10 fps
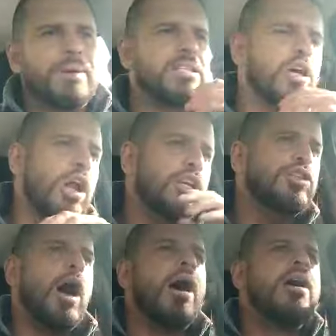parceiro, olha
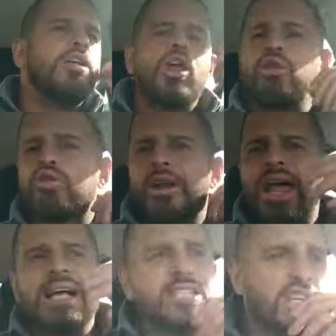só, não tô
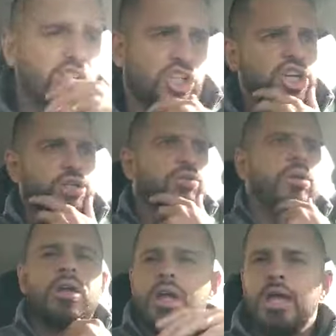nem assistindo.
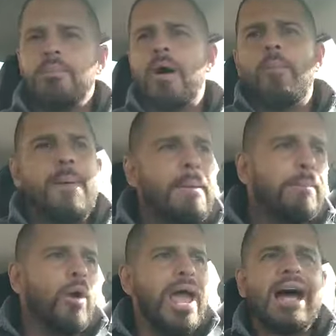Irmão,
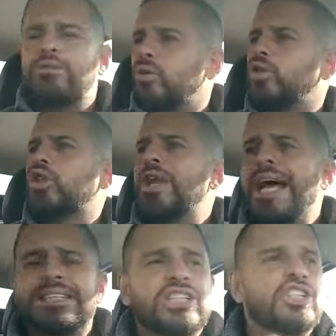papo reto, não tô nem
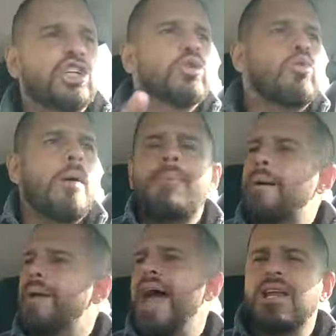assistindo Copa
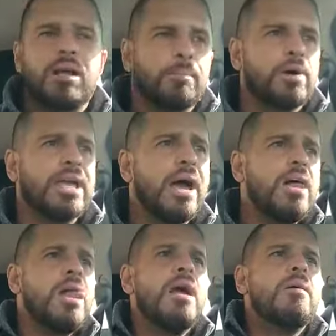América, porque
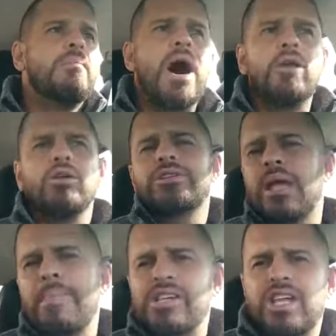Mano, não
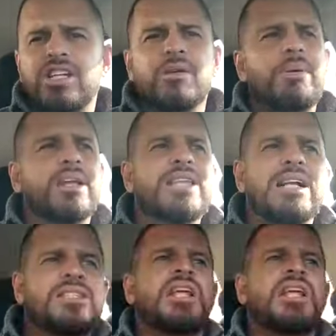tem mais credibilidade de